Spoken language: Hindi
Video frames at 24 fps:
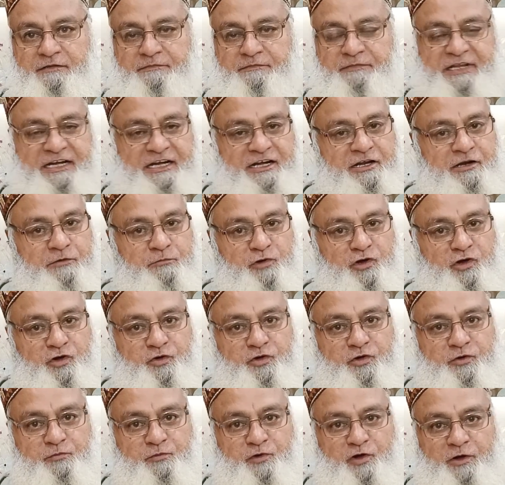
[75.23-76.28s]
मेरा नाम
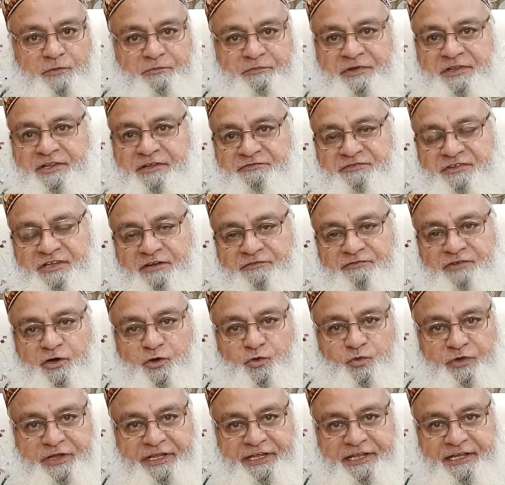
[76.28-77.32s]
डॉक्टर मोहम्मद अफसल
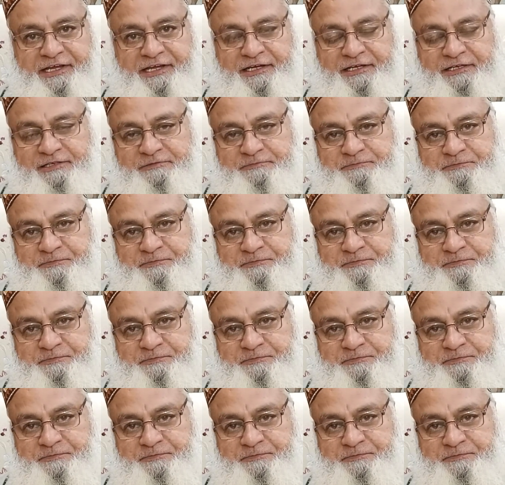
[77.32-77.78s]
फारूकी है